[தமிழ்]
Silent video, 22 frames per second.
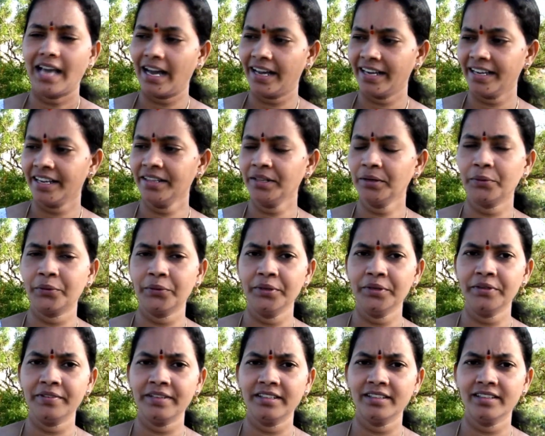அங்கேருந்து
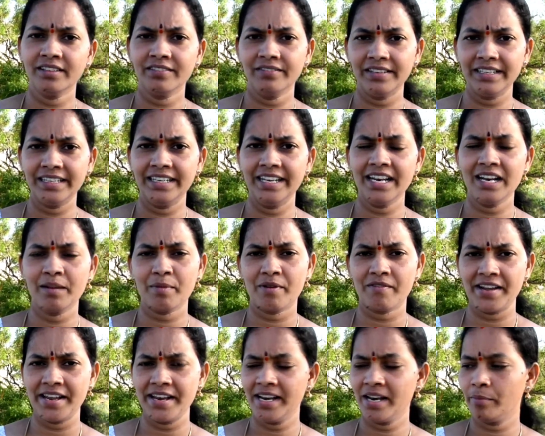கொண்டு வந்து வெட்டி
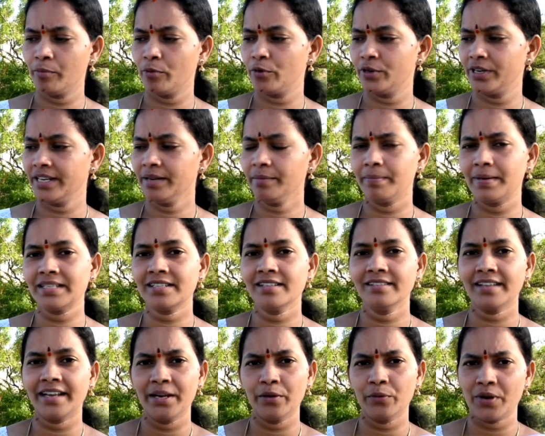நம்ம வயலில் போட்டு
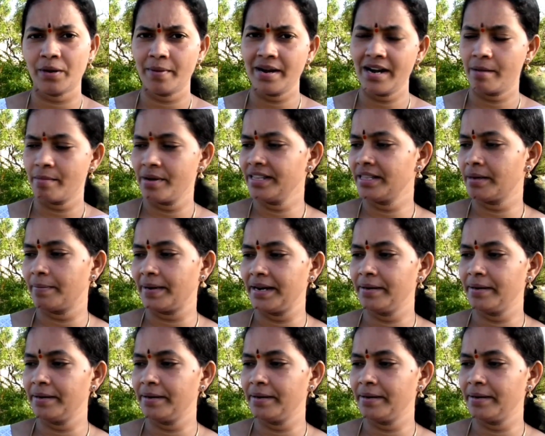பசுந்தழி உரமாக நம்ம இதை